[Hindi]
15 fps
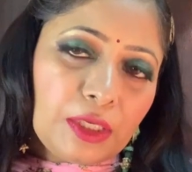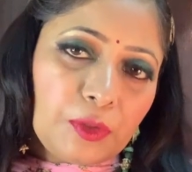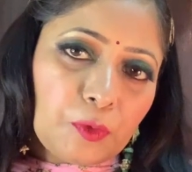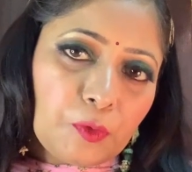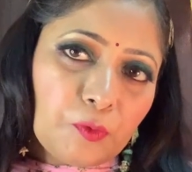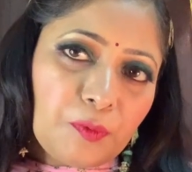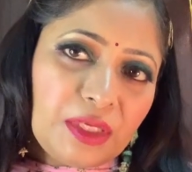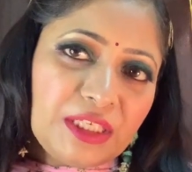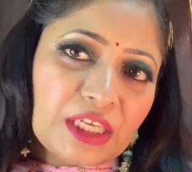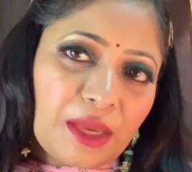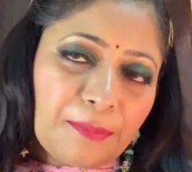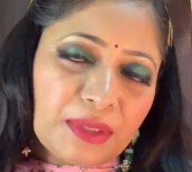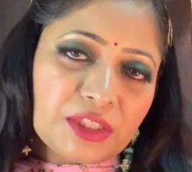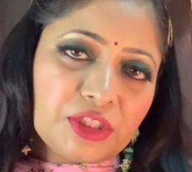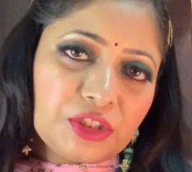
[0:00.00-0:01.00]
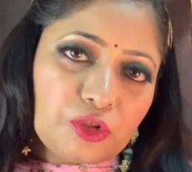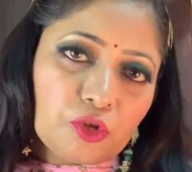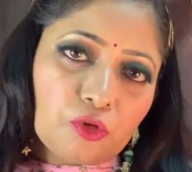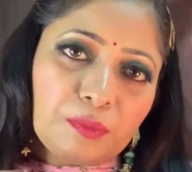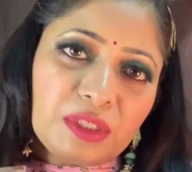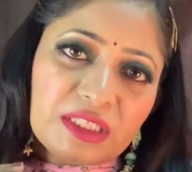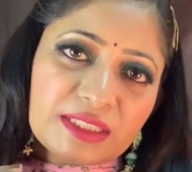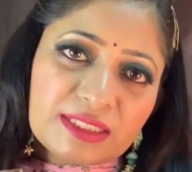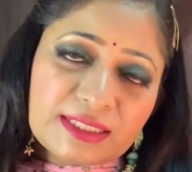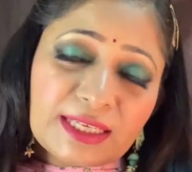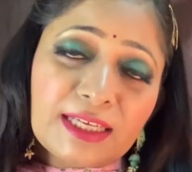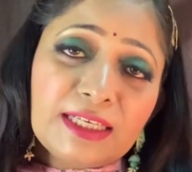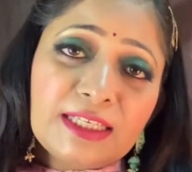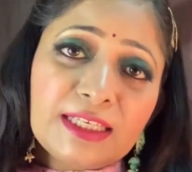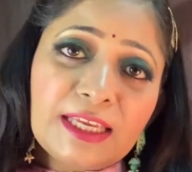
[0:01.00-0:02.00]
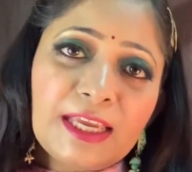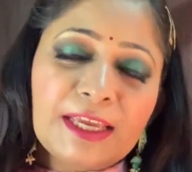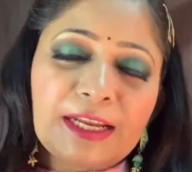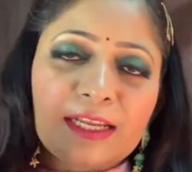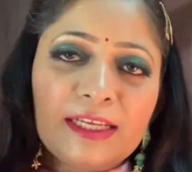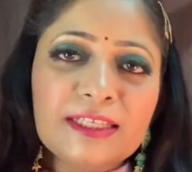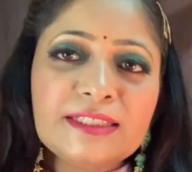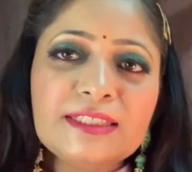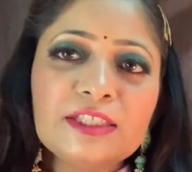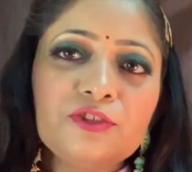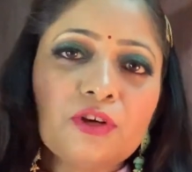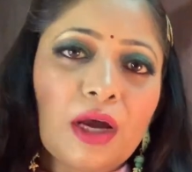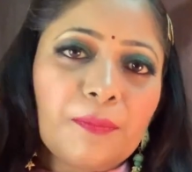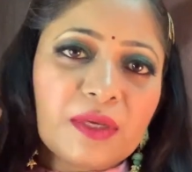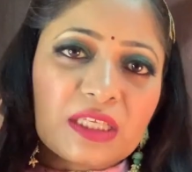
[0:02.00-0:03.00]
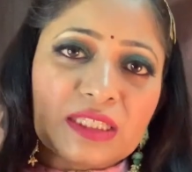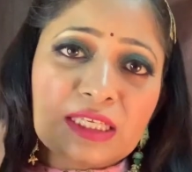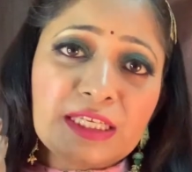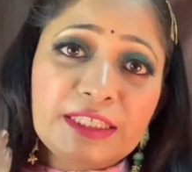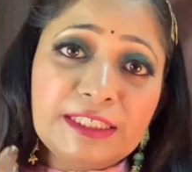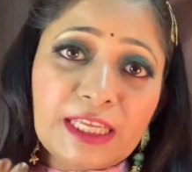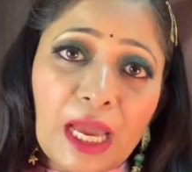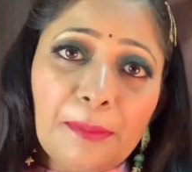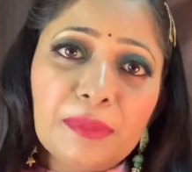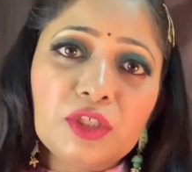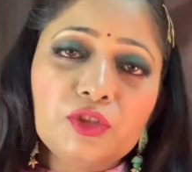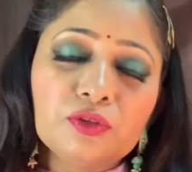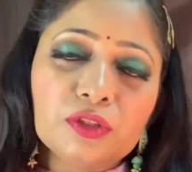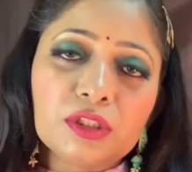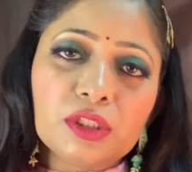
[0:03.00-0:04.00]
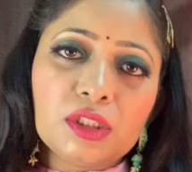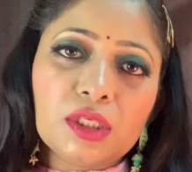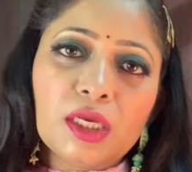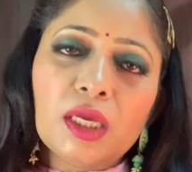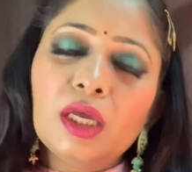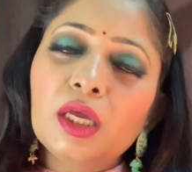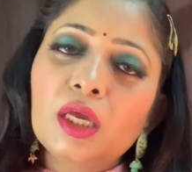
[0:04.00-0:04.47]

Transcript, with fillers: यूवी डैमेज जो भी सन के रेस से जो आपकी स्किन डैमेज होती है